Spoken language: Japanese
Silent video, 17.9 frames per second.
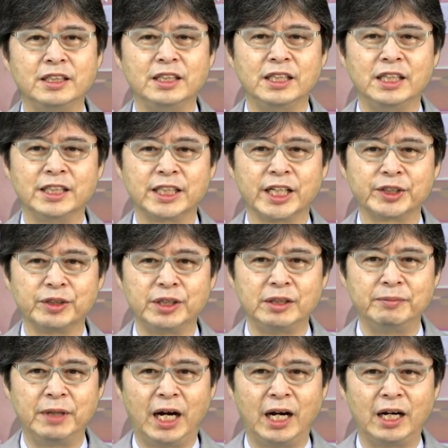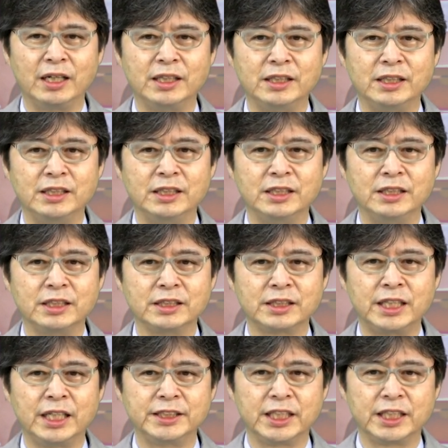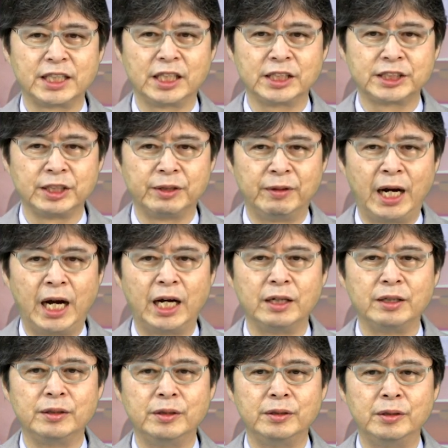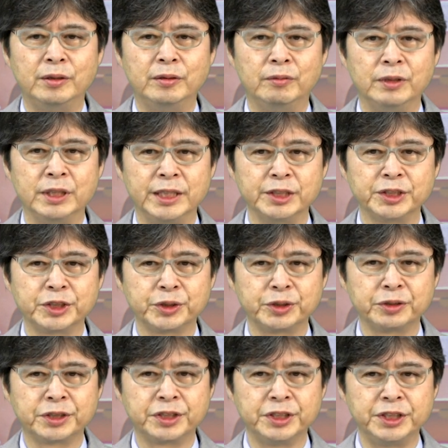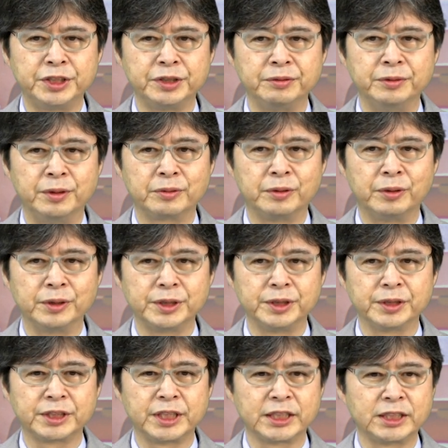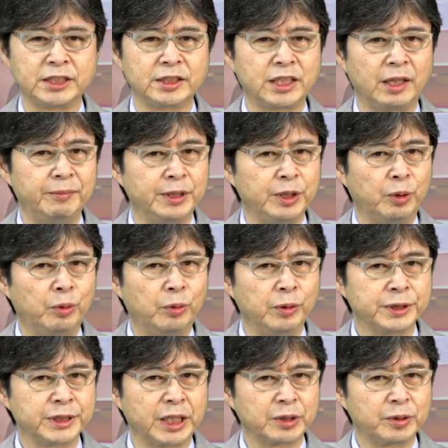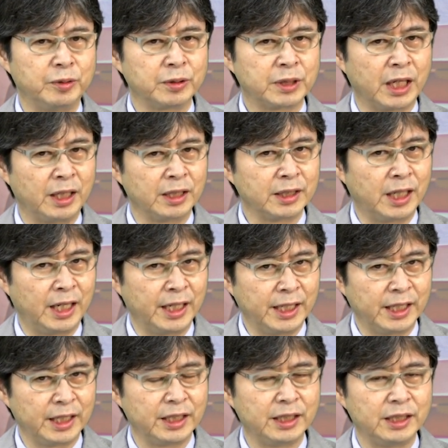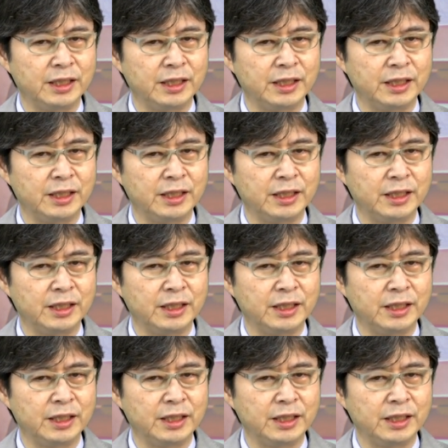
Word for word: 例えば経済学者は親の所得水準を向上させるための方策を考え